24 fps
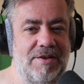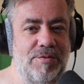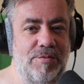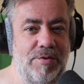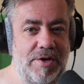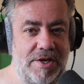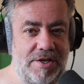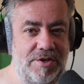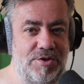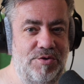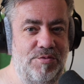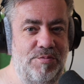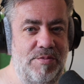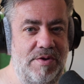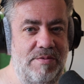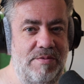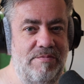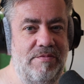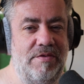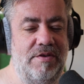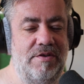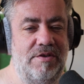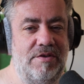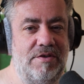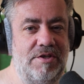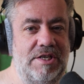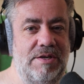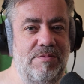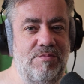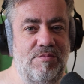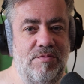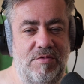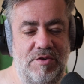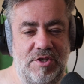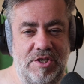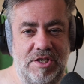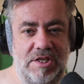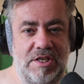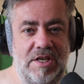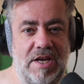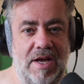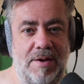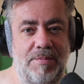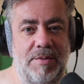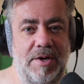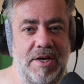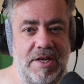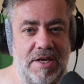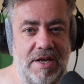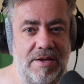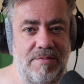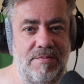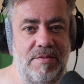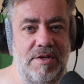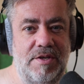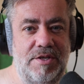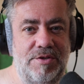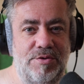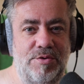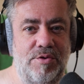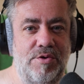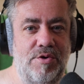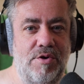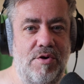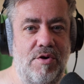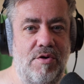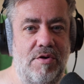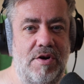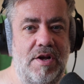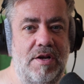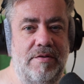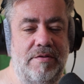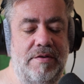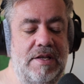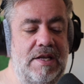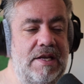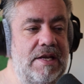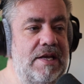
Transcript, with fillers: Ouais, je m'aime. J'aime, j'ai appris à aimer ce corps-là.